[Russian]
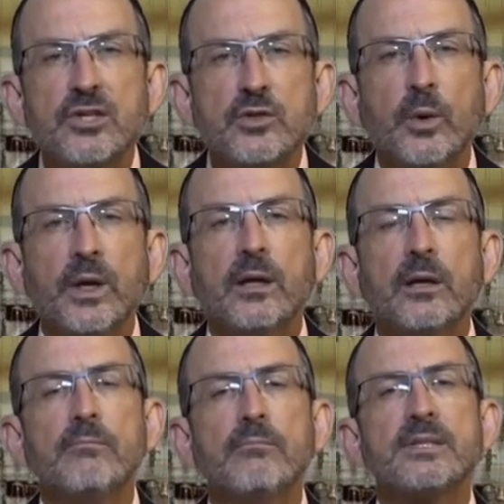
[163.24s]
Мы на
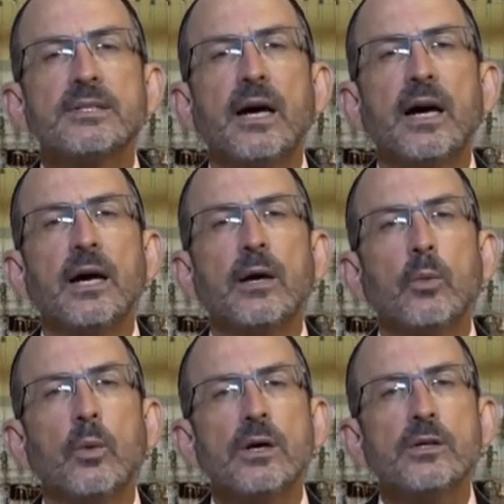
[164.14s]
прошлой неделе
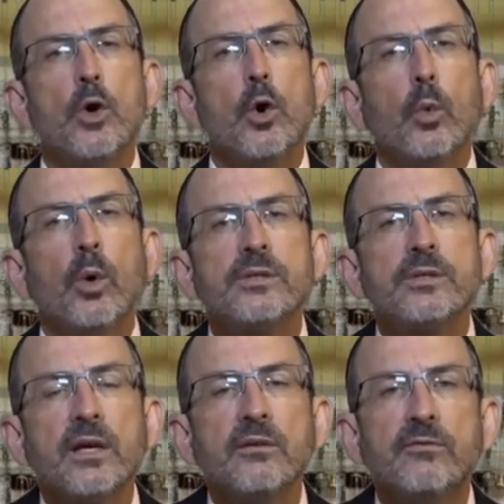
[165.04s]
видели, что
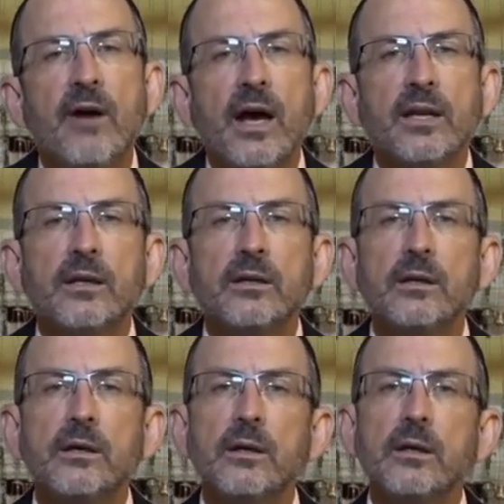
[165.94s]
Мессия был
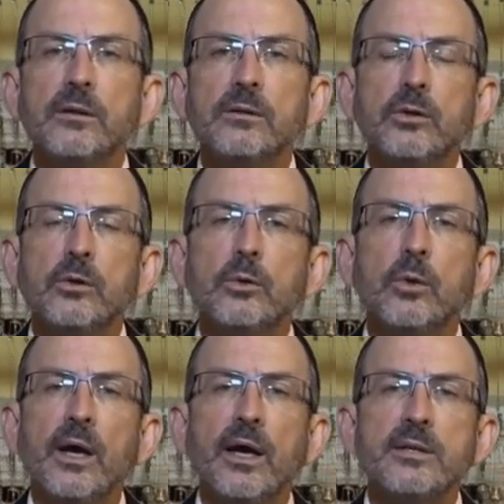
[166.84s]
приглашен в синагогу.